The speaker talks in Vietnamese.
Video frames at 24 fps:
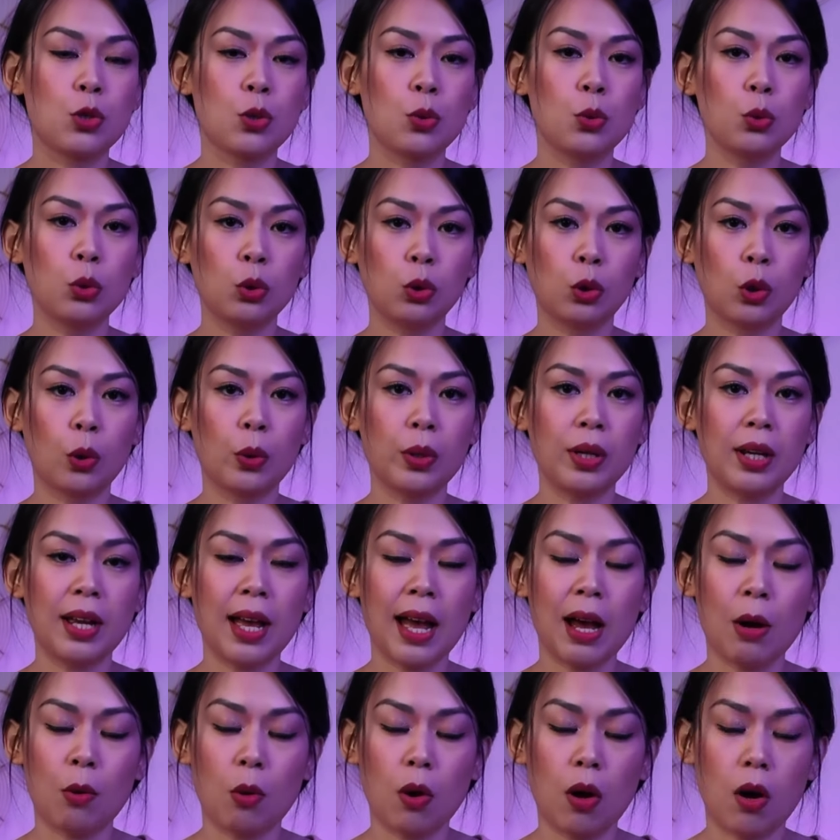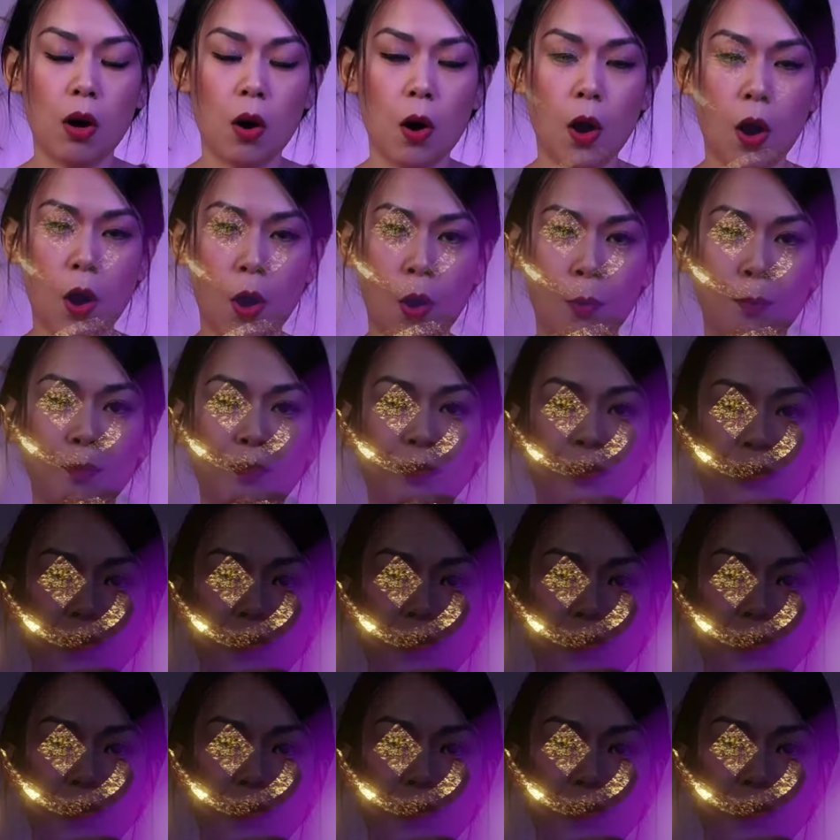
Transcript: chú tối cao o em.